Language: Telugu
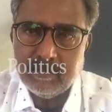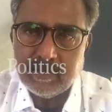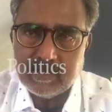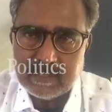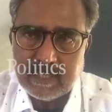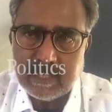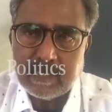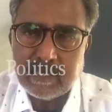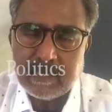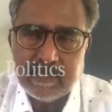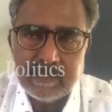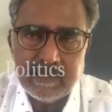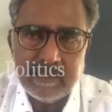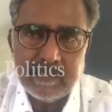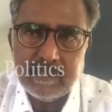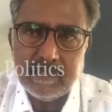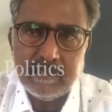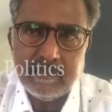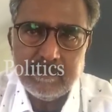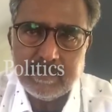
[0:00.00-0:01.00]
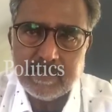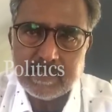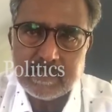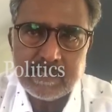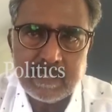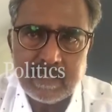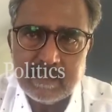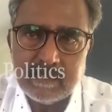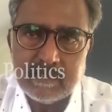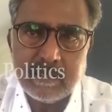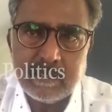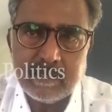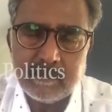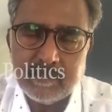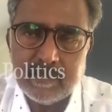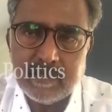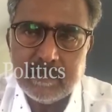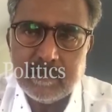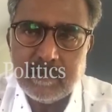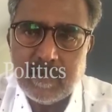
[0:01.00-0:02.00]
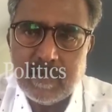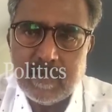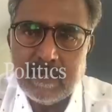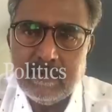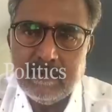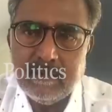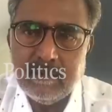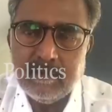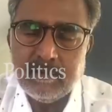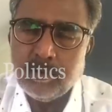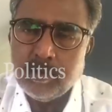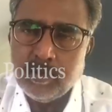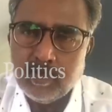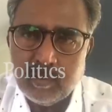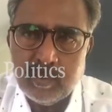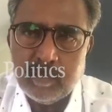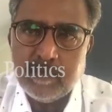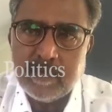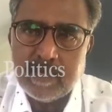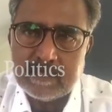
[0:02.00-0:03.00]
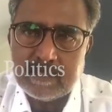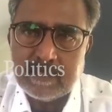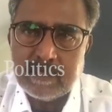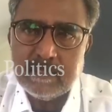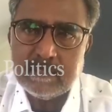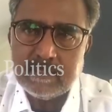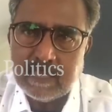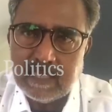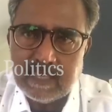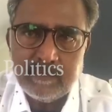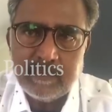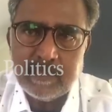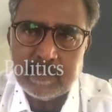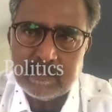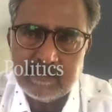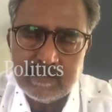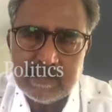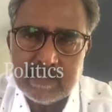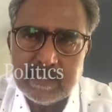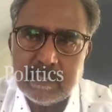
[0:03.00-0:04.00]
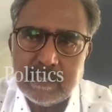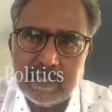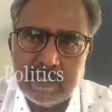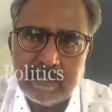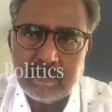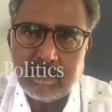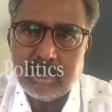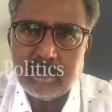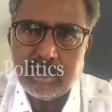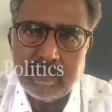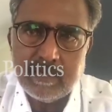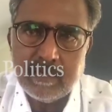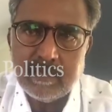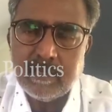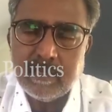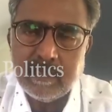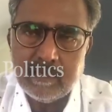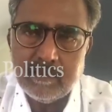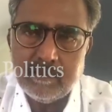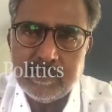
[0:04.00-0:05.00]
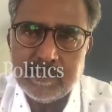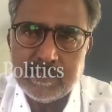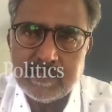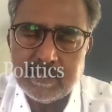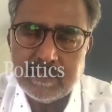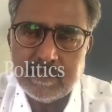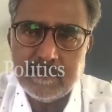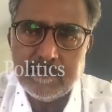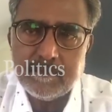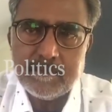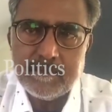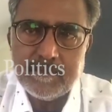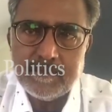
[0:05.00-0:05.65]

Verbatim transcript: వస్తారా అంటే ప్రశ్నార్థకరమే కొన్ని కొన్ని పాత్రలు అయితే ఆయన మాత్రమే చేయగలడు అని అనిపించేది